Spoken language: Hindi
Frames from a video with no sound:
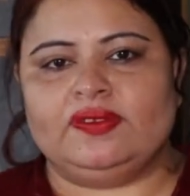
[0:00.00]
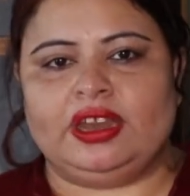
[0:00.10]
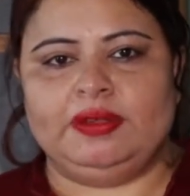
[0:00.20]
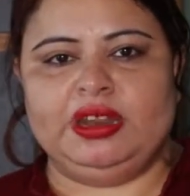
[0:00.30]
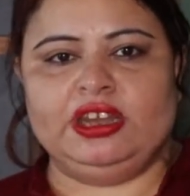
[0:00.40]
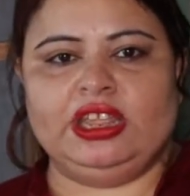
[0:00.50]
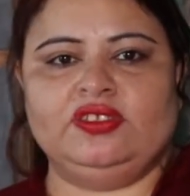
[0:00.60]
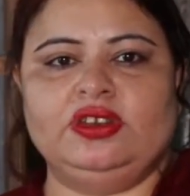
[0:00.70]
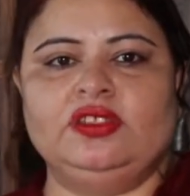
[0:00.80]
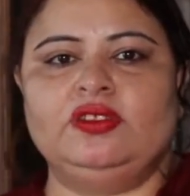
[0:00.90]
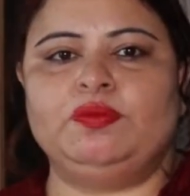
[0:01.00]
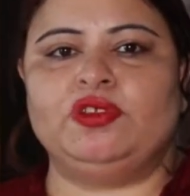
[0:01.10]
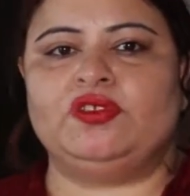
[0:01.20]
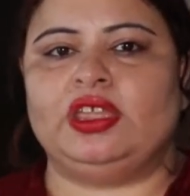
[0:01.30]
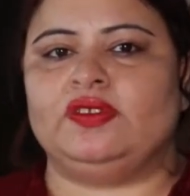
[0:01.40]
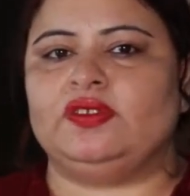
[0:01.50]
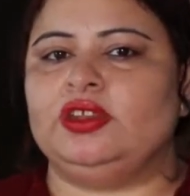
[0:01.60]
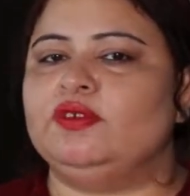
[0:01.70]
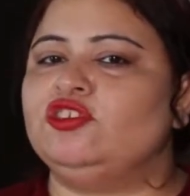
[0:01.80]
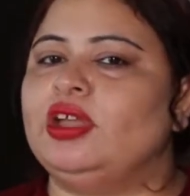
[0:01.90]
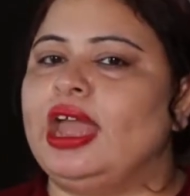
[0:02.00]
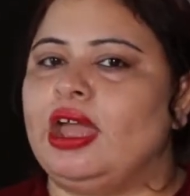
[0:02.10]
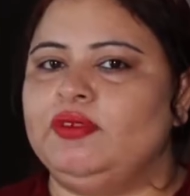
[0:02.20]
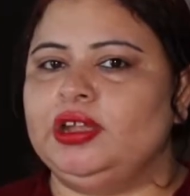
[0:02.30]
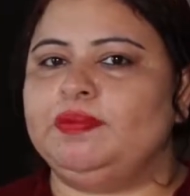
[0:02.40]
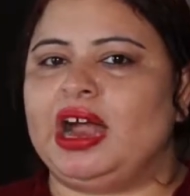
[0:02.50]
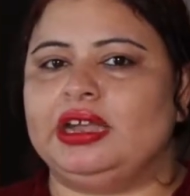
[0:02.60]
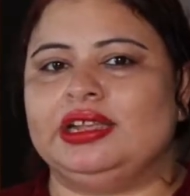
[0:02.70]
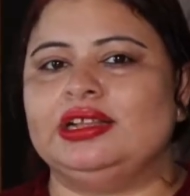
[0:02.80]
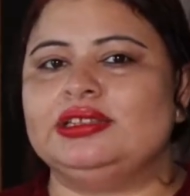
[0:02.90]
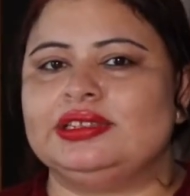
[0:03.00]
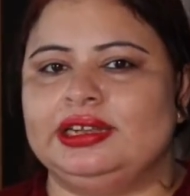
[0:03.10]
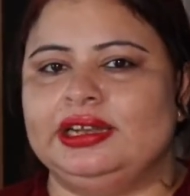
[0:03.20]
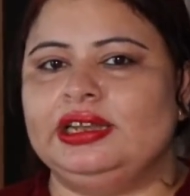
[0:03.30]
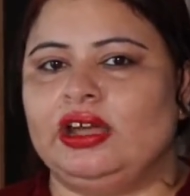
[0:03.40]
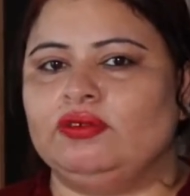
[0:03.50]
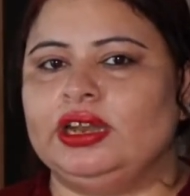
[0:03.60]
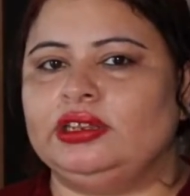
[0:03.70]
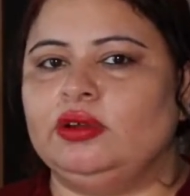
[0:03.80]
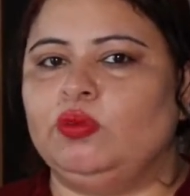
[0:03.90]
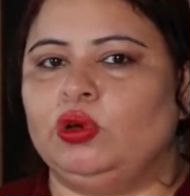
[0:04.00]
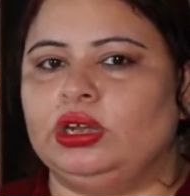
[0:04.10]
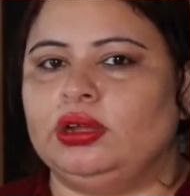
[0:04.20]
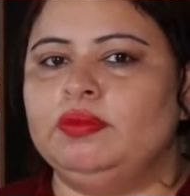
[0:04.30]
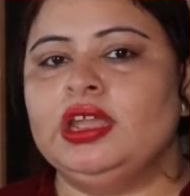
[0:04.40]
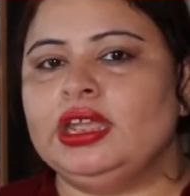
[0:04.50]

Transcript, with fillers: Sedimentation is a process in which the heavier particles settle down at the bottom